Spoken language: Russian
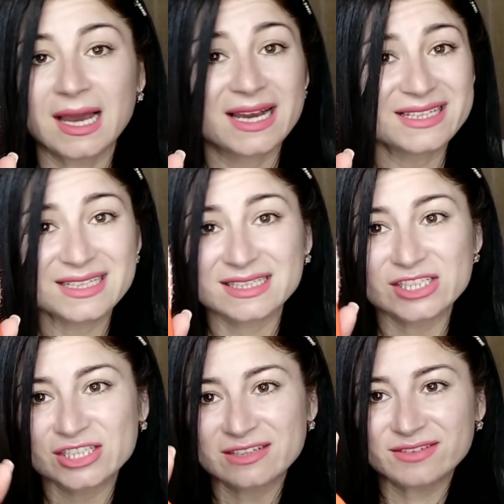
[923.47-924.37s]
Они,
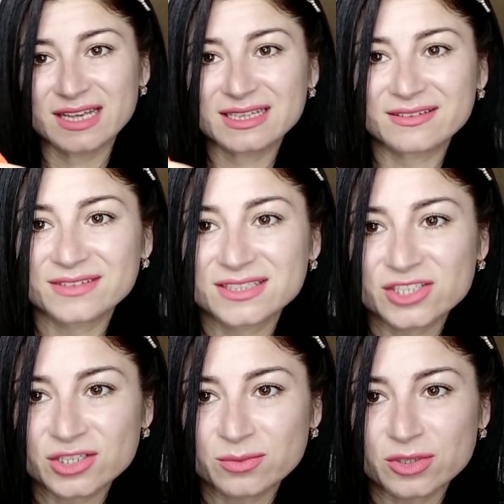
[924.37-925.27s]
конечно, вряд ли
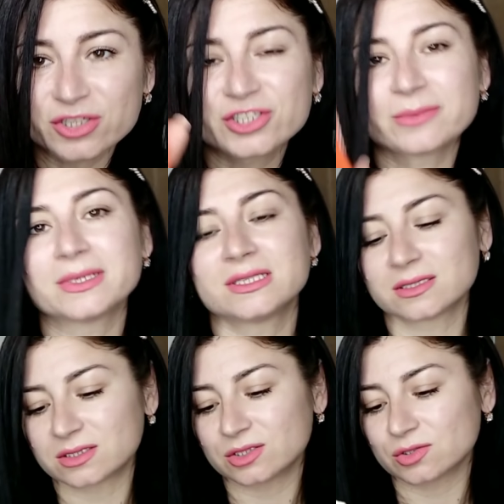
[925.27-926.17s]
выдержат больше, чем
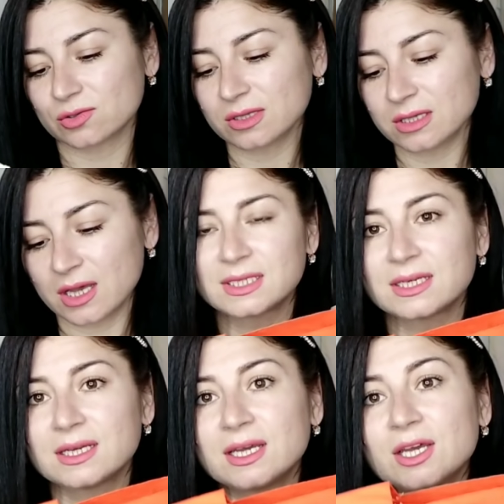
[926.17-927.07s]
один сезон,
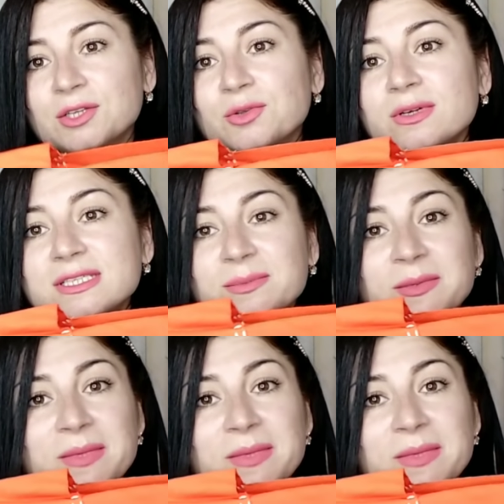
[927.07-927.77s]
но, тем не